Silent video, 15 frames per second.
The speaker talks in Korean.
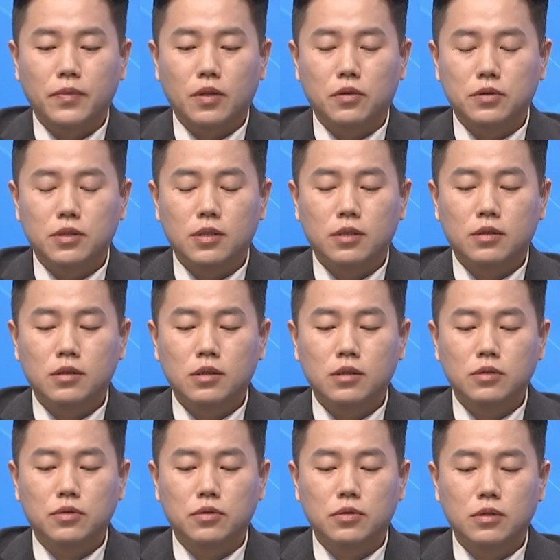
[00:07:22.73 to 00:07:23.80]
어찌됐든
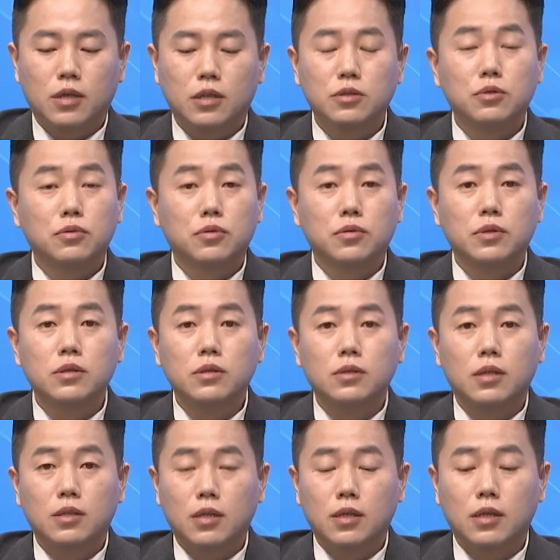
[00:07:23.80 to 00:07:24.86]
저는 개인적으로는
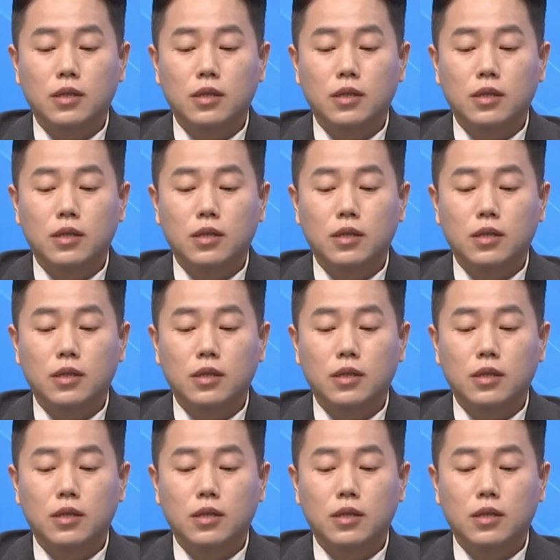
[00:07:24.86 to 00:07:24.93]
상당히